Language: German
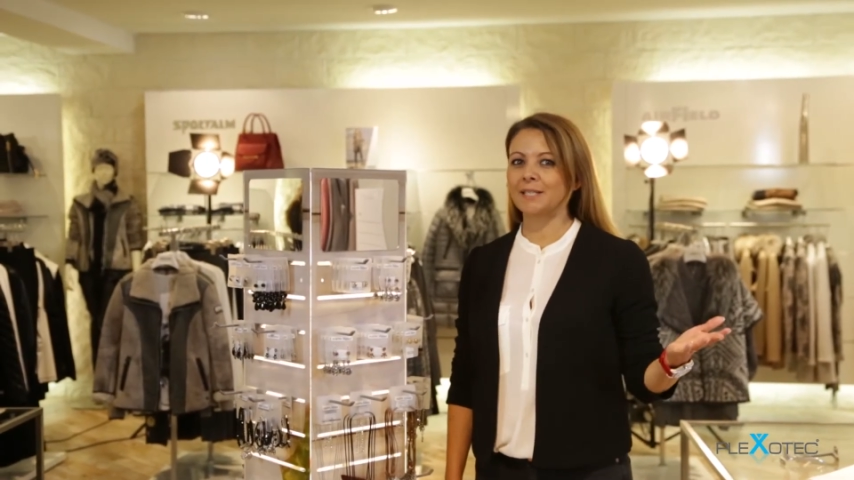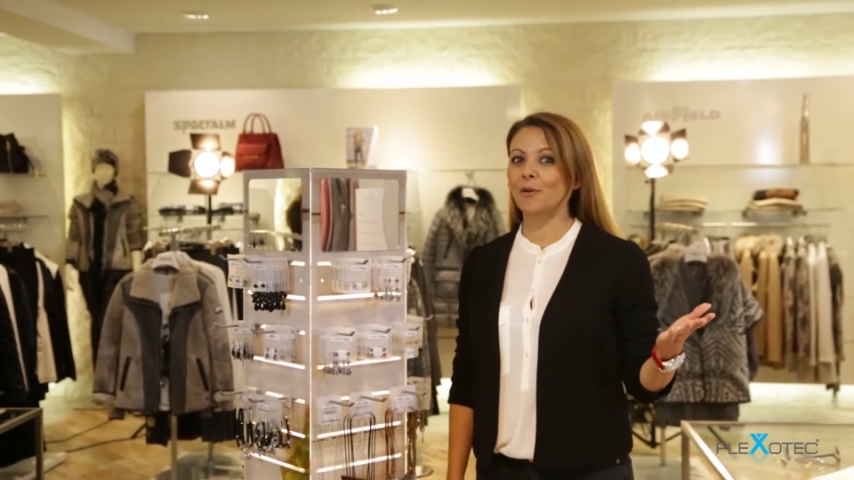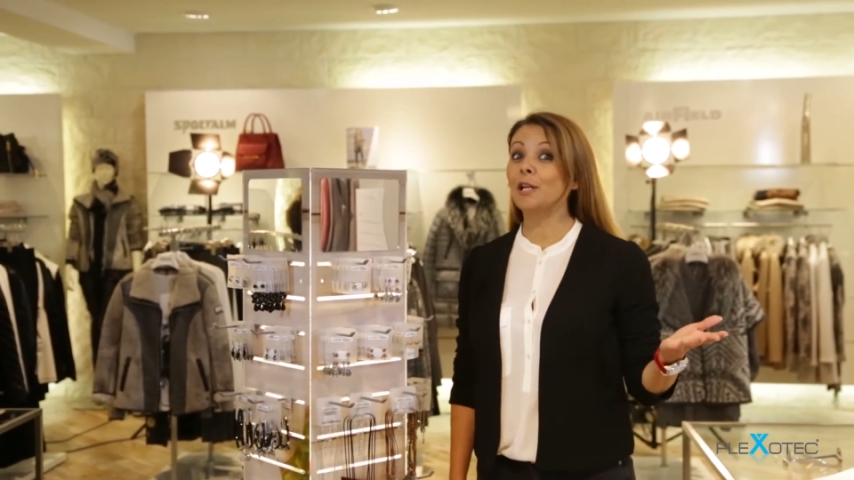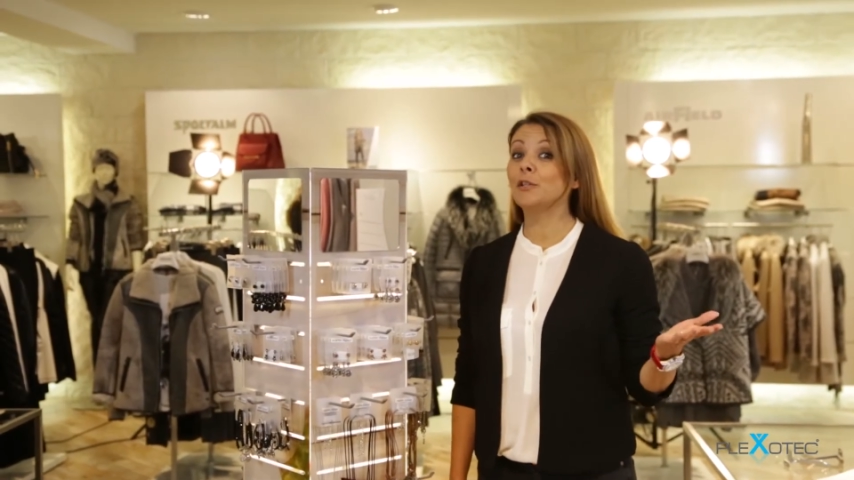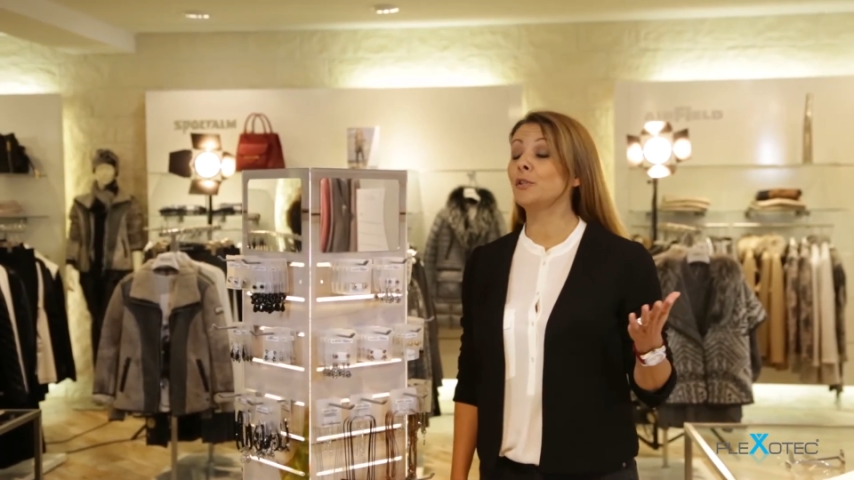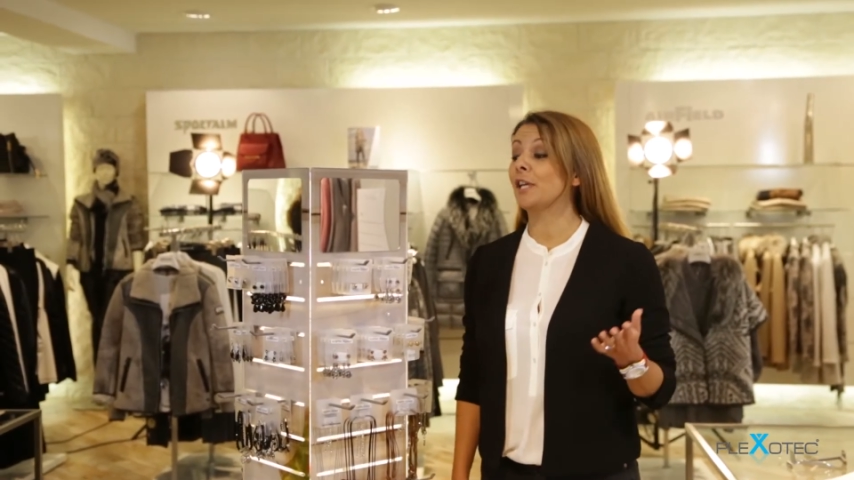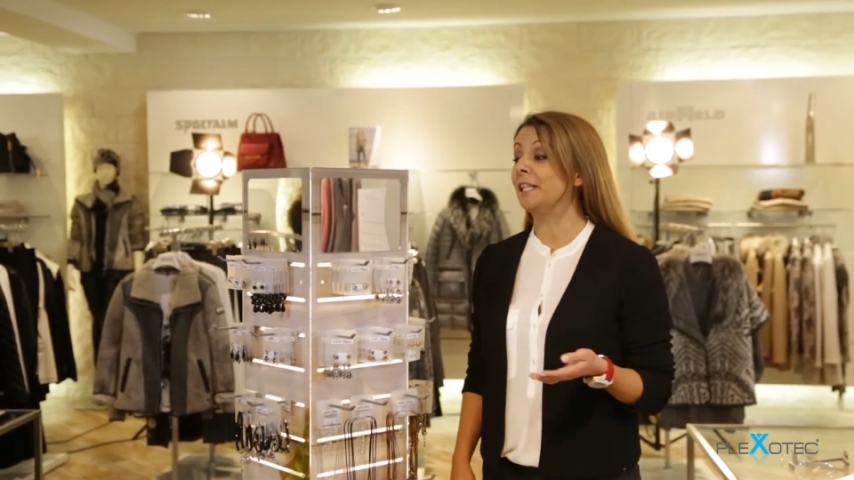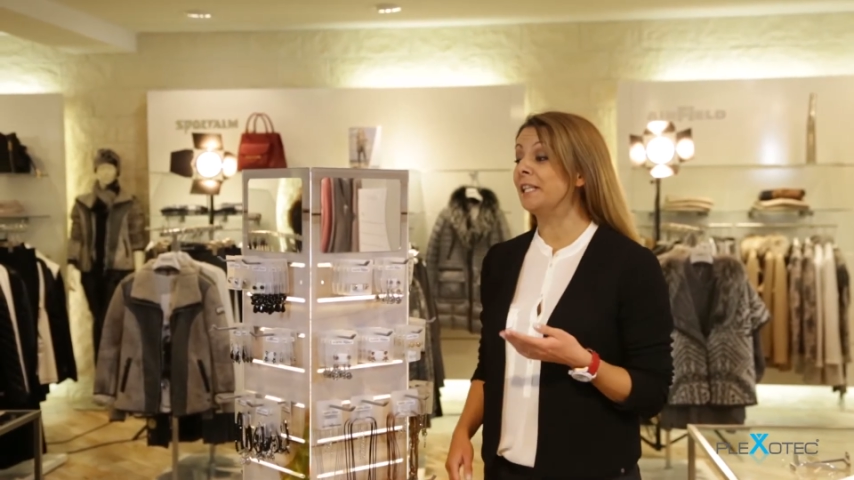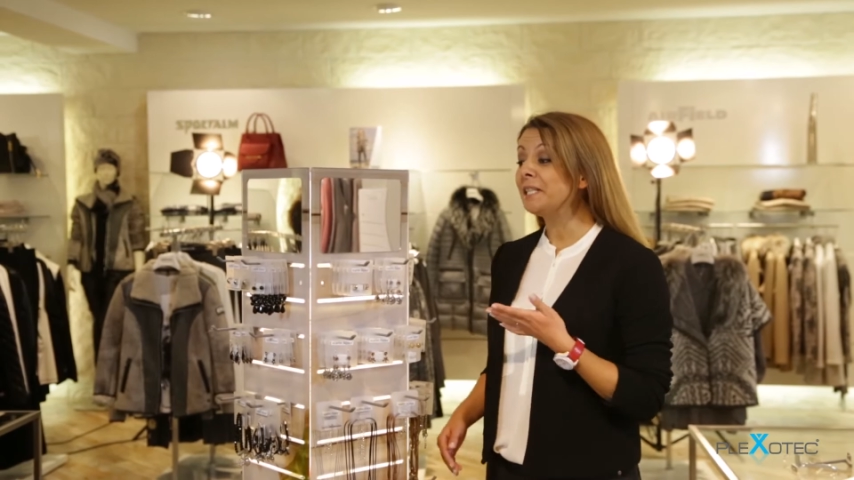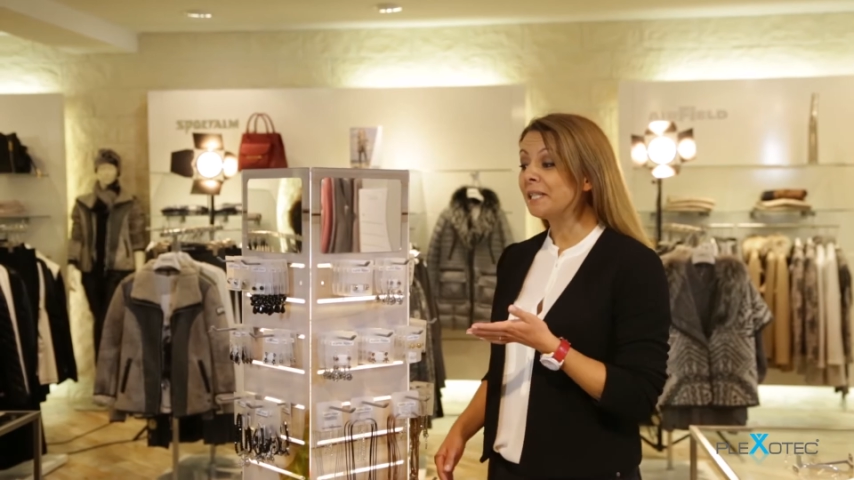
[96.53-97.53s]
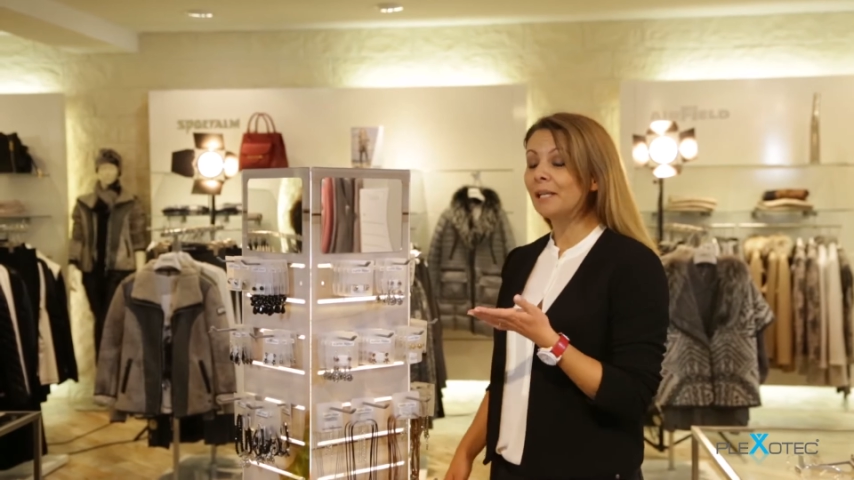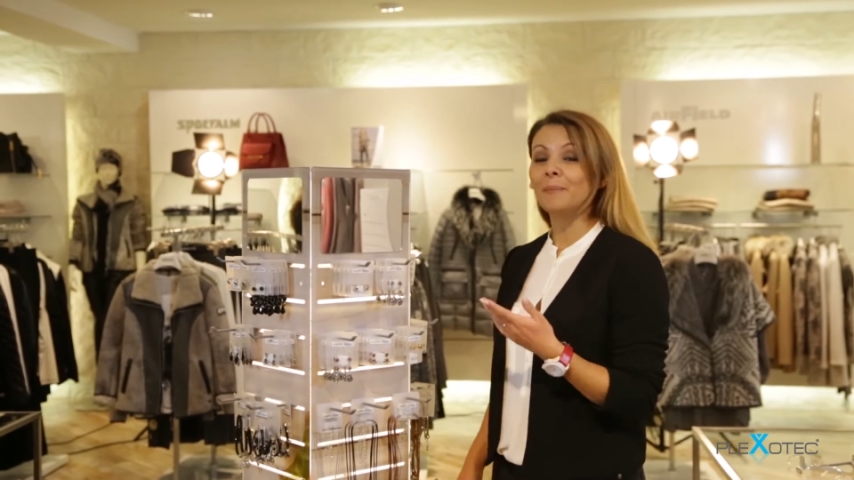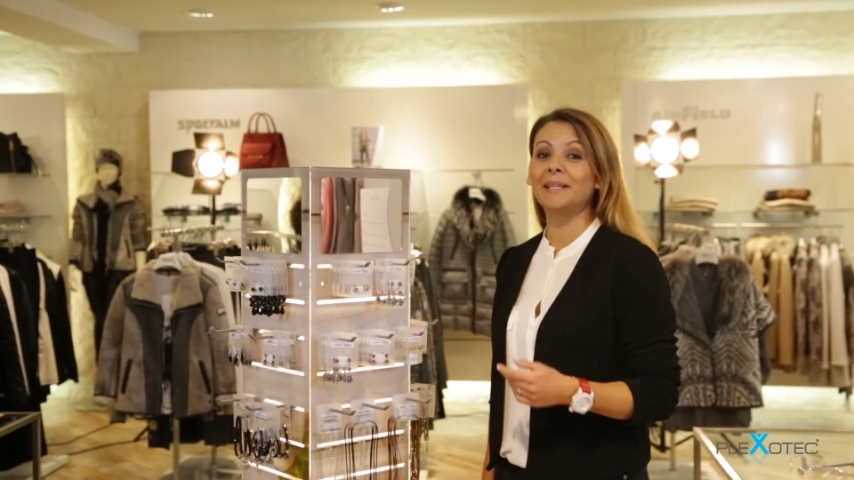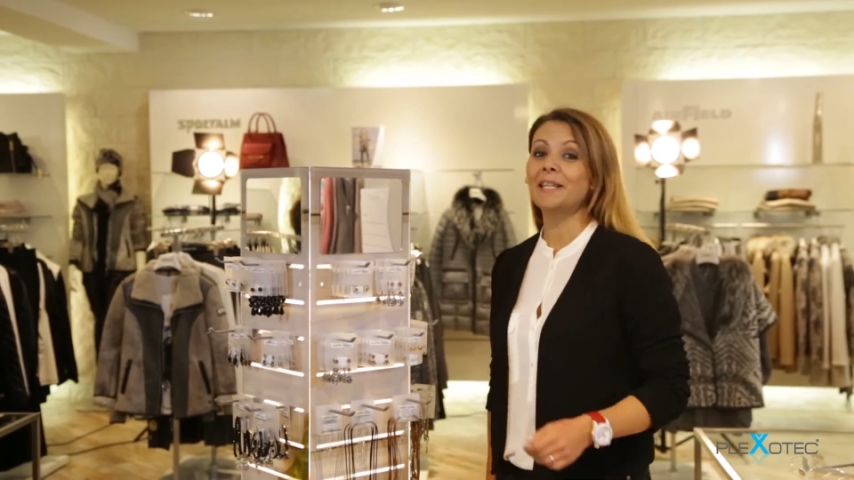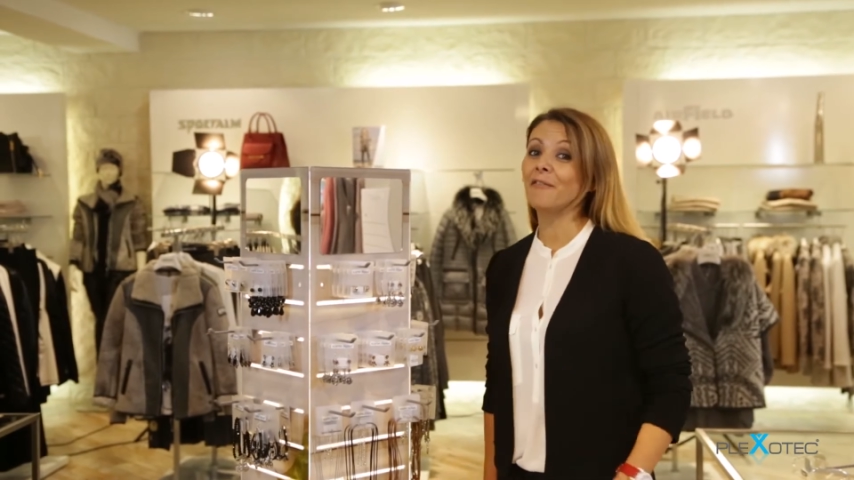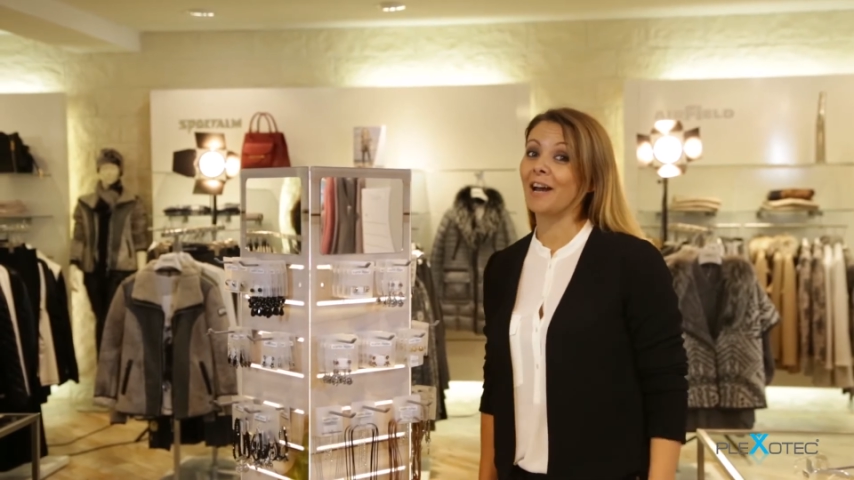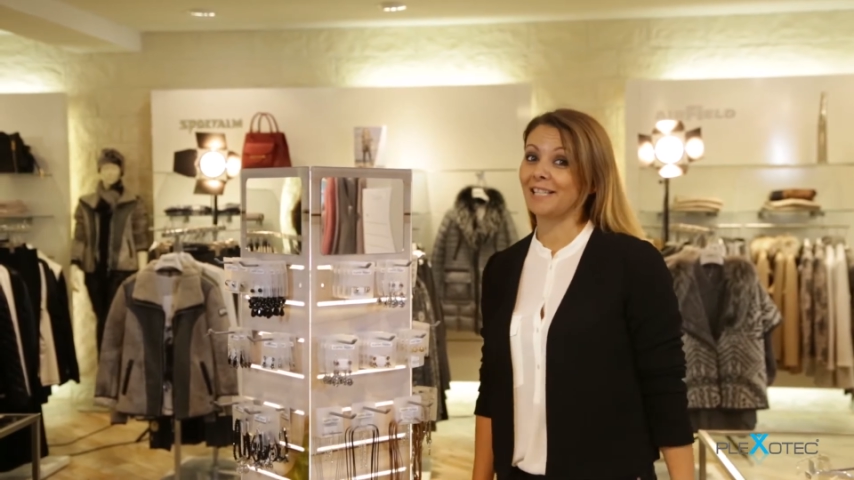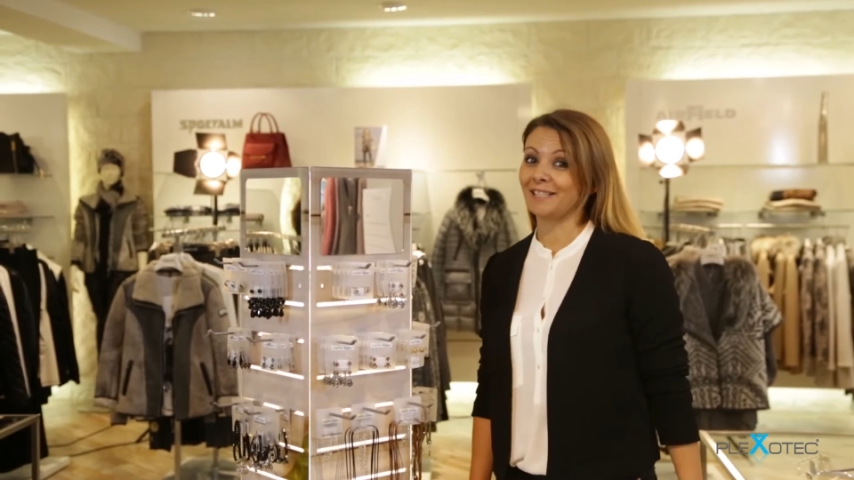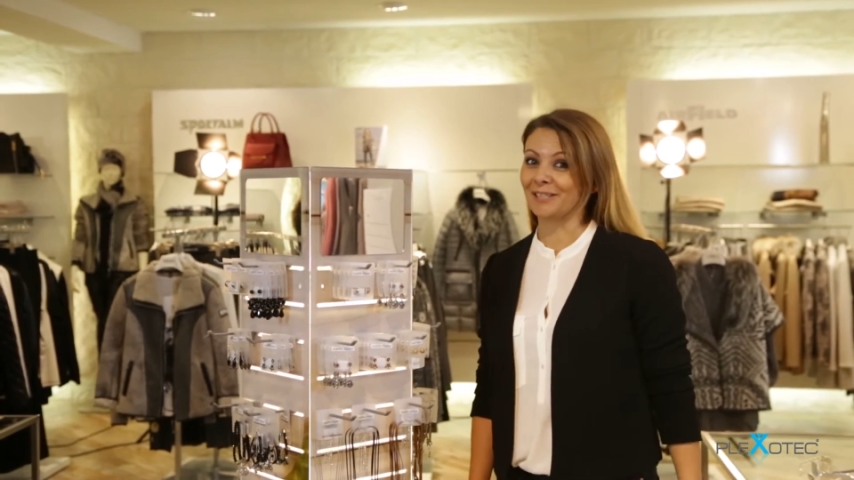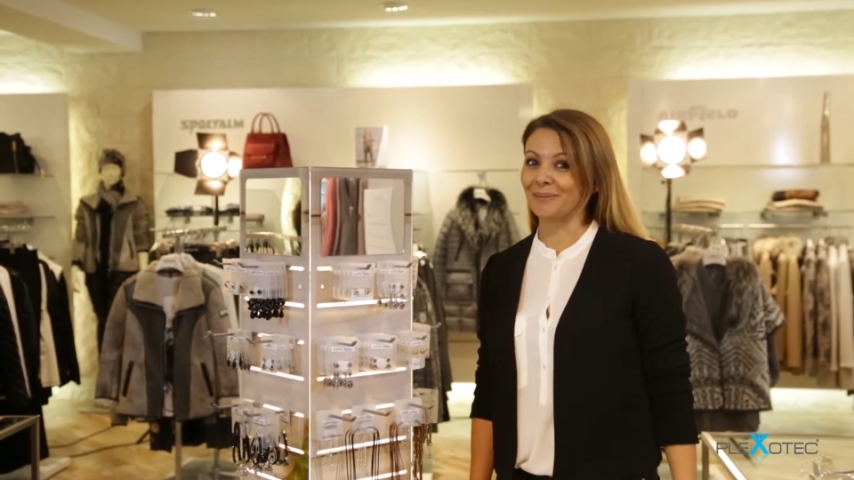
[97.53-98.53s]
Säule durch ein Lichtelement
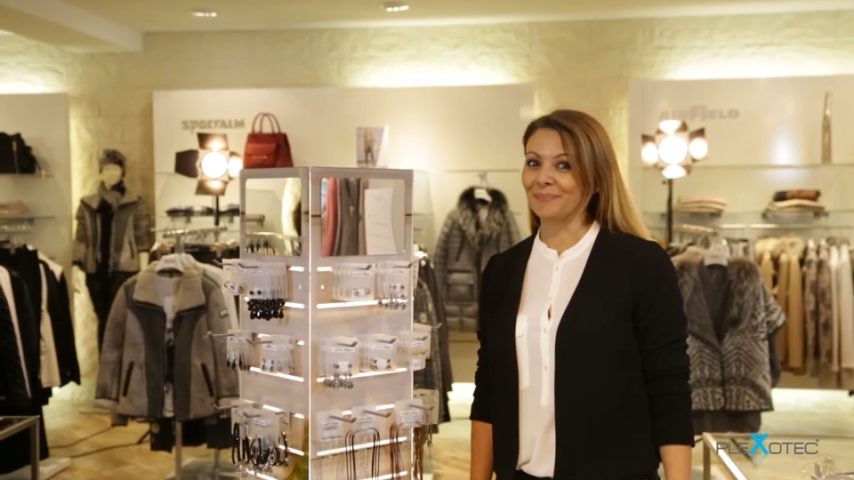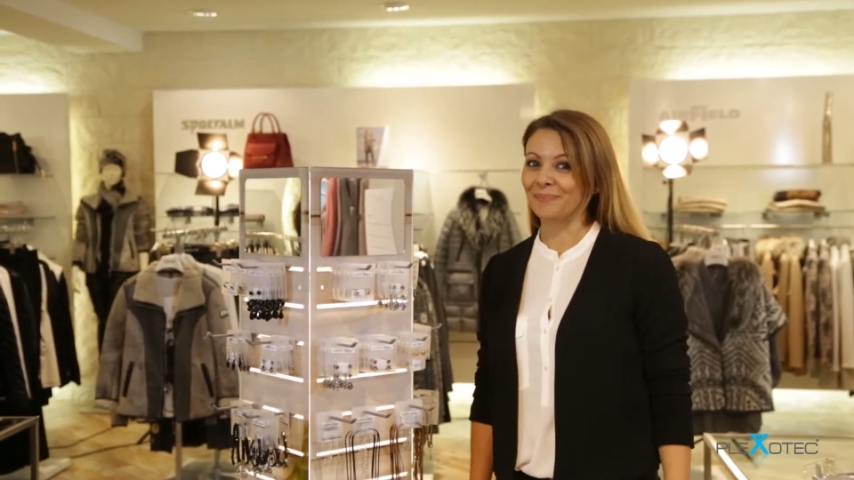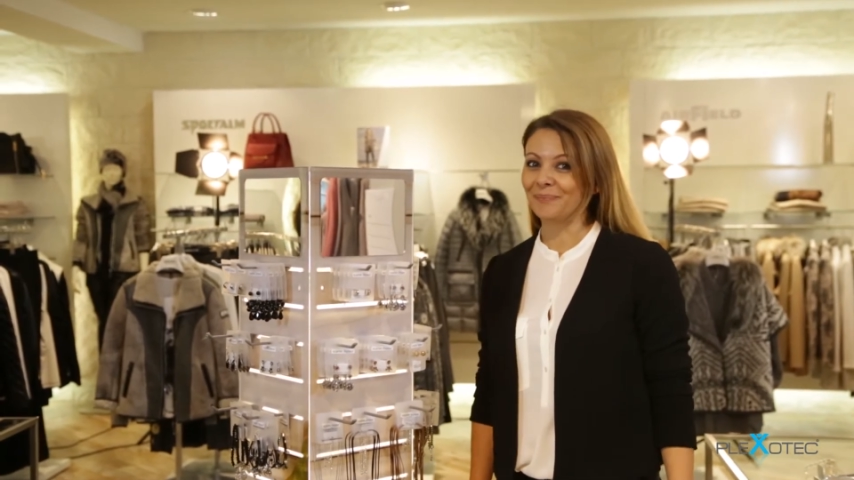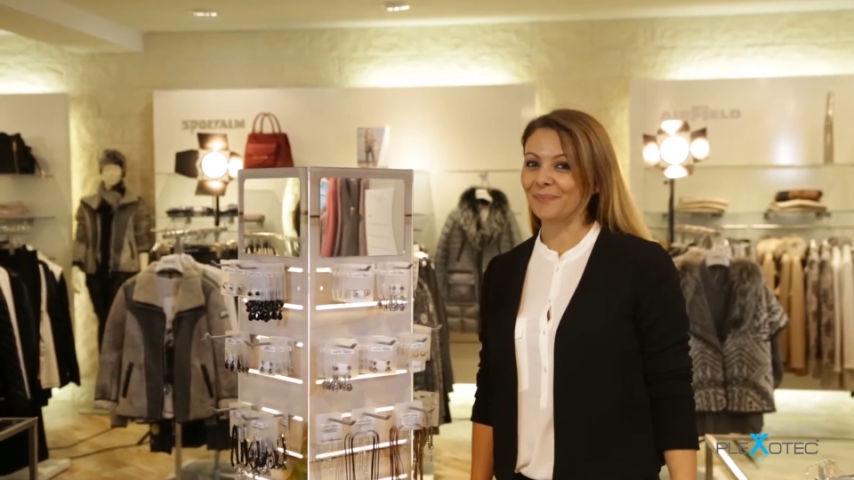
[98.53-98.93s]
erweitern.